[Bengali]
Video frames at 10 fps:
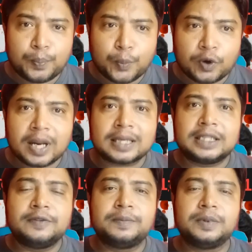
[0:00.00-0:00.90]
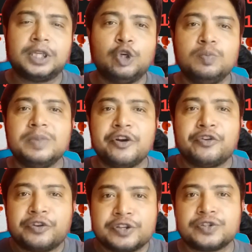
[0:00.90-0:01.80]
প্রোডাক্টিভ হিউম্যান
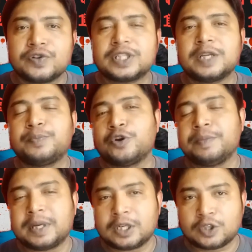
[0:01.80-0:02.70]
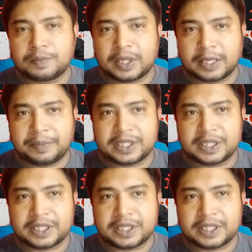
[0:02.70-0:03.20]
রিসোর্সের পরিমাণটা সব থেকে